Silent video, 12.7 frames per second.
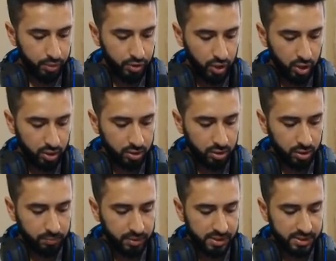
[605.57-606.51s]
بتحط
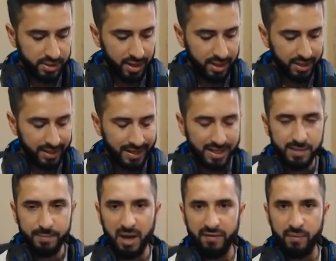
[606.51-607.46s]
تنسخ
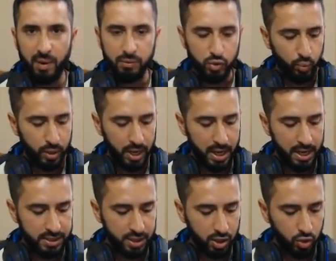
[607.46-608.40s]
اسمك في بابجي موبايل
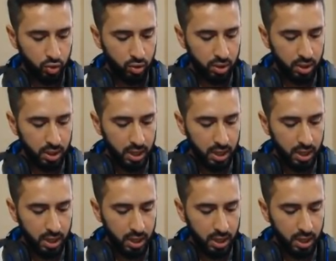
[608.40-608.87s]
انا نسخته